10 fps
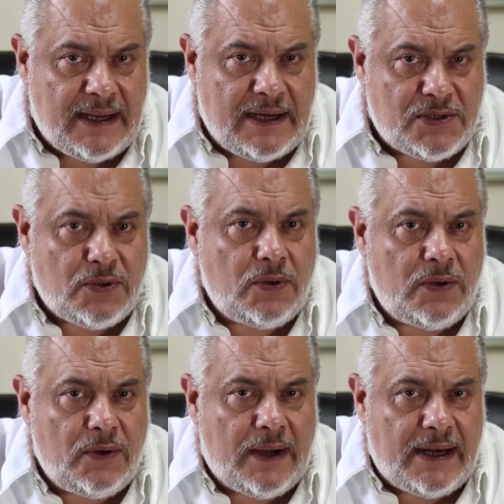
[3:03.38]
en el
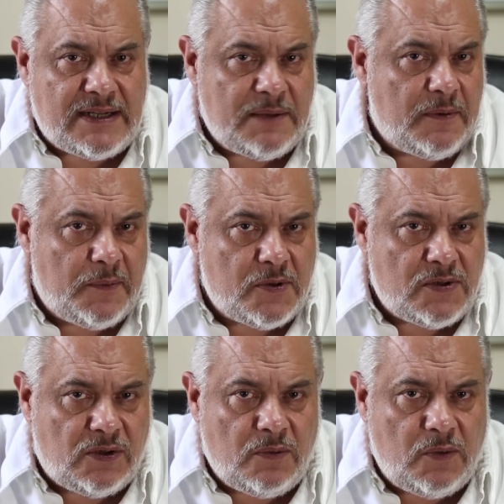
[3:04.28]
estudio de hogares y
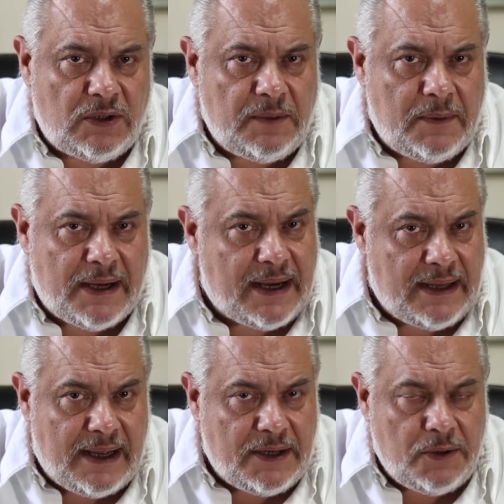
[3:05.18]
propósitos múltiples
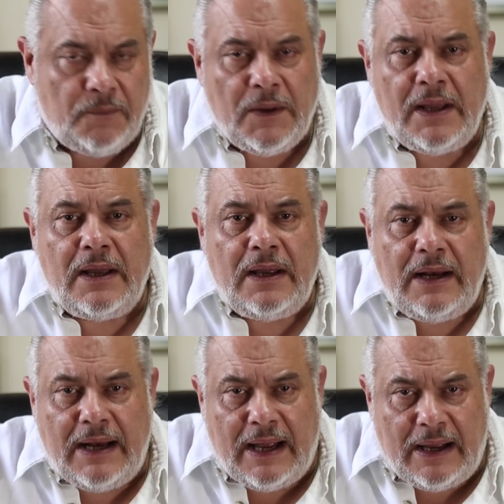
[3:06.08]
cada año,
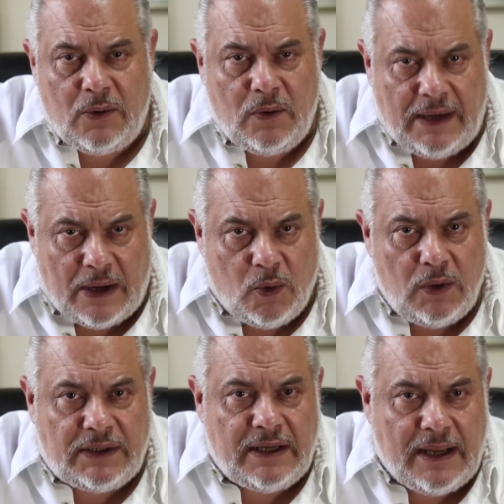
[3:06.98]
la,
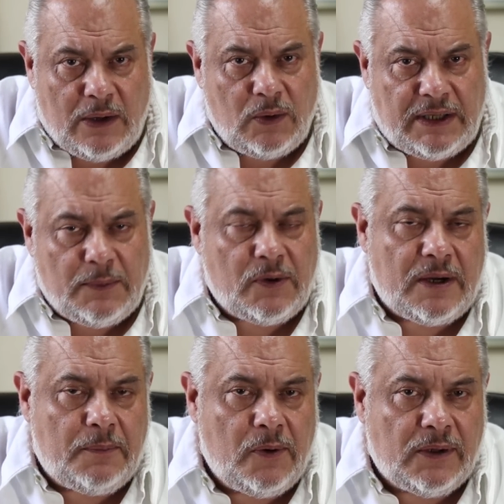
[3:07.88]
el último
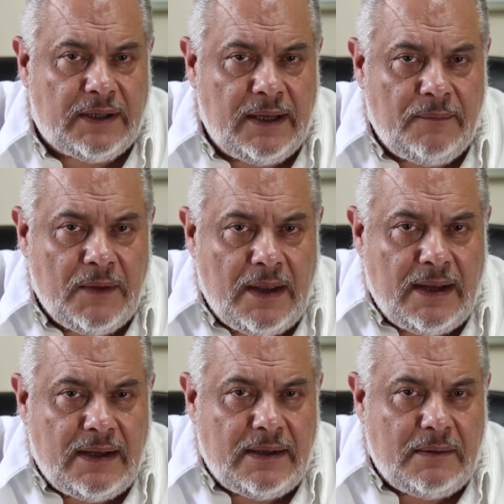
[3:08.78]
reporte
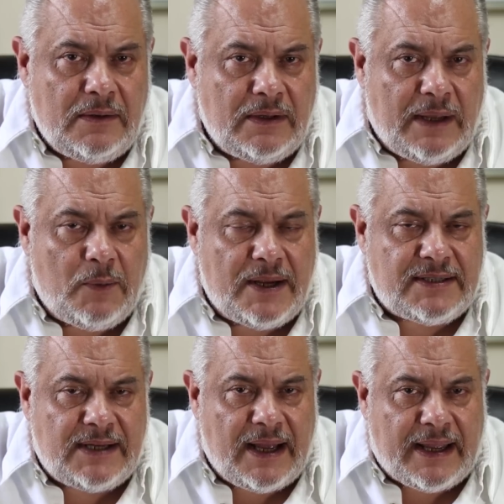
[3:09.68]

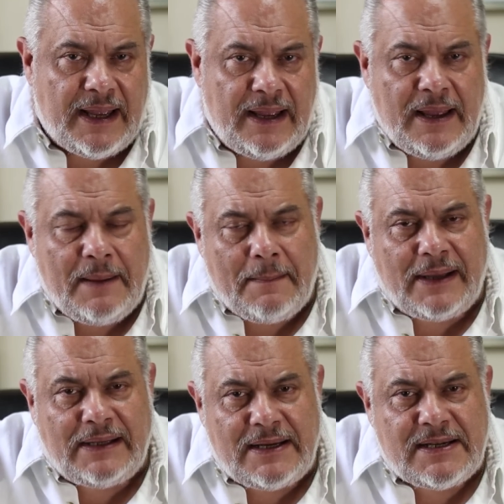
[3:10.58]
demuestra que
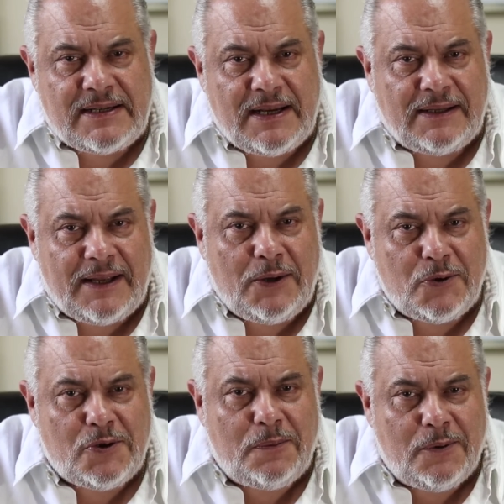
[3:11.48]
más del
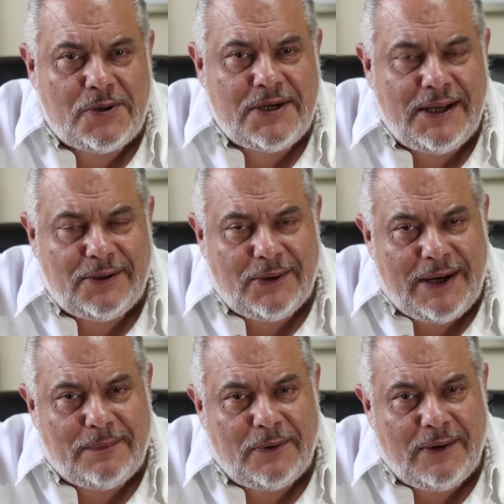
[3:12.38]
68% de
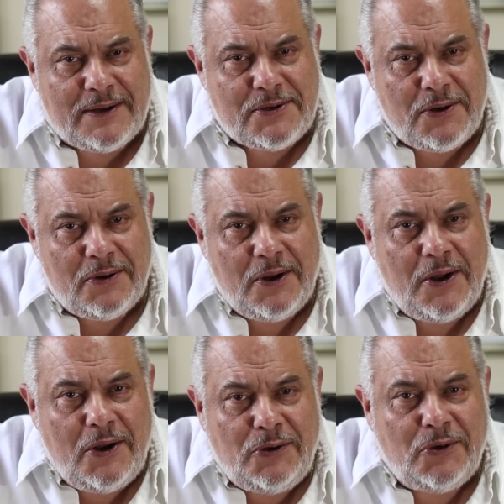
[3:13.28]
la población
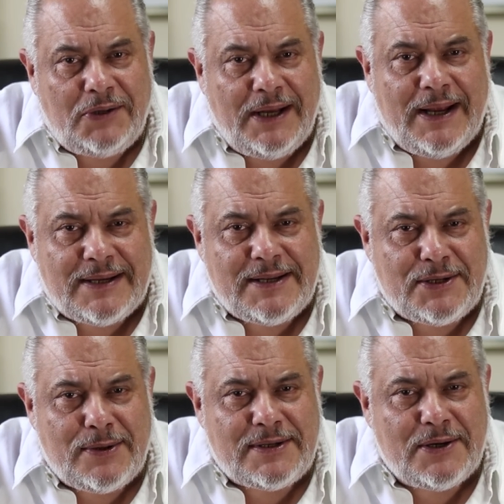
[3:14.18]
no tiene
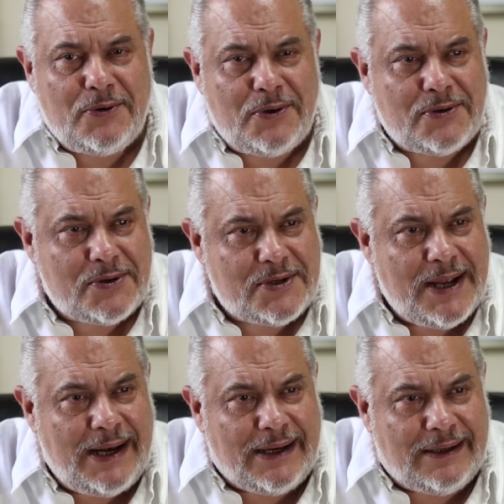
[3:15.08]
acceso a seguro
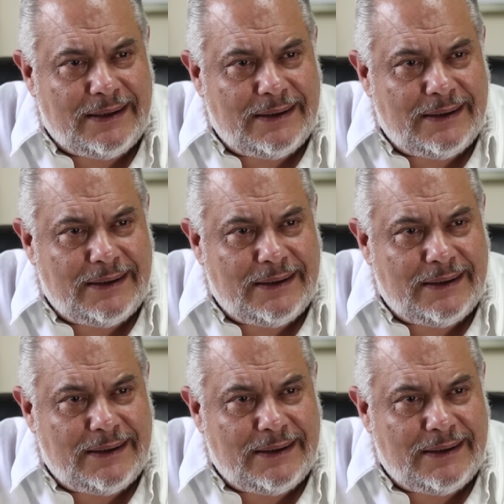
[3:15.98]
social